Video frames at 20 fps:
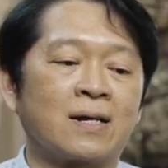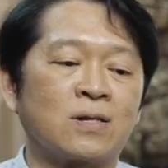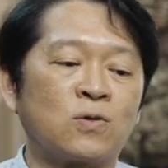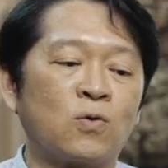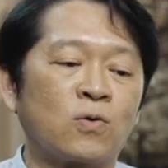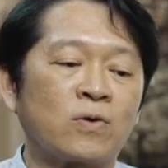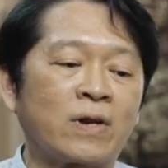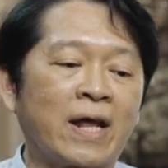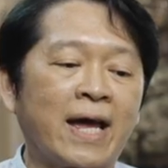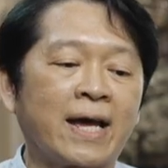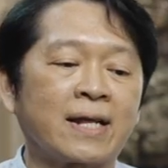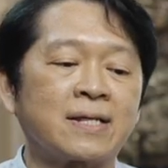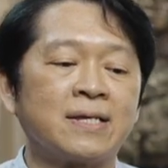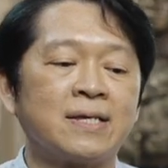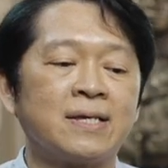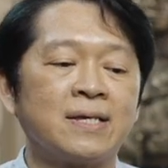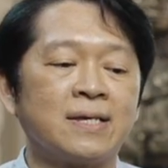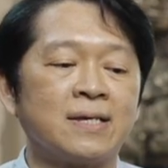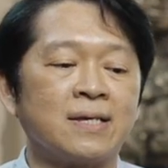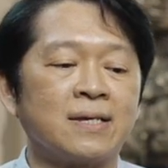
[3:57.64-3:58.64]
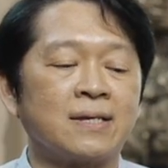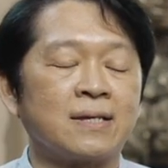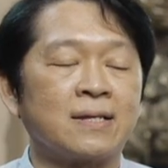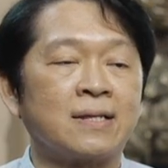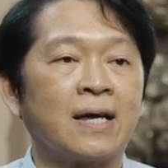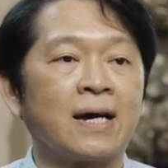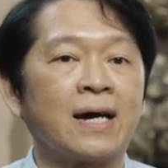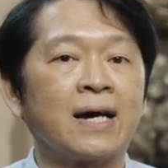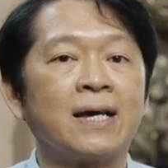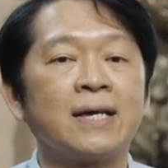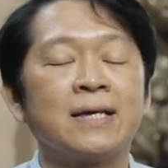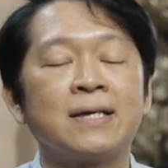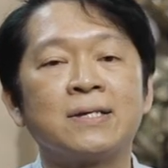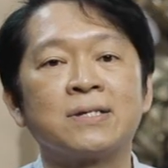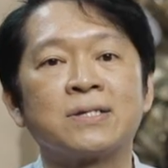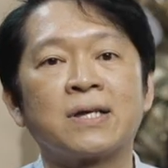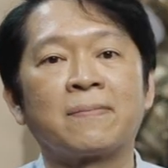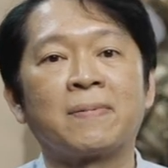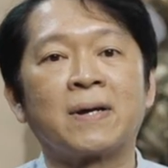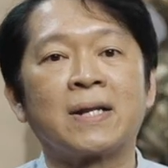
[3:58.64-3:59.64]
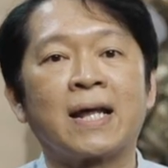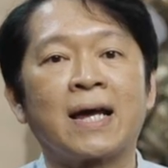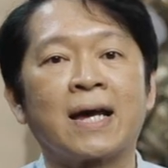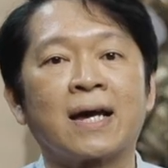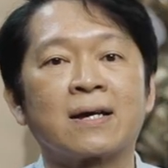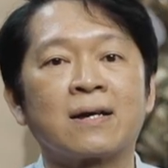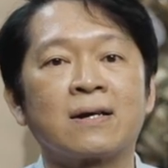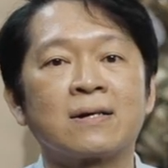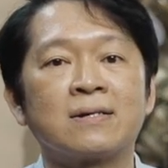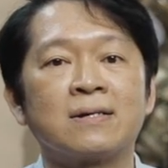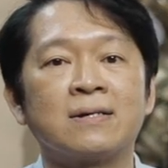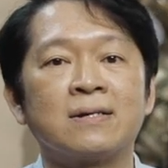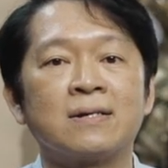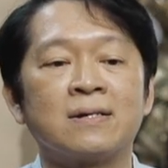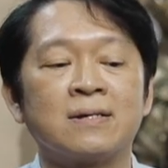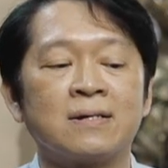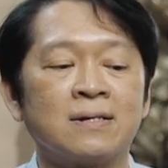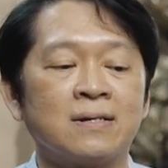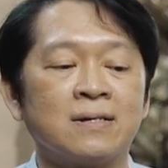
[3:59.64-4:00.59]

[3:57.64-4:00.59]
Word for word: ดวงแรกที่ได้สถาปนาก็คือ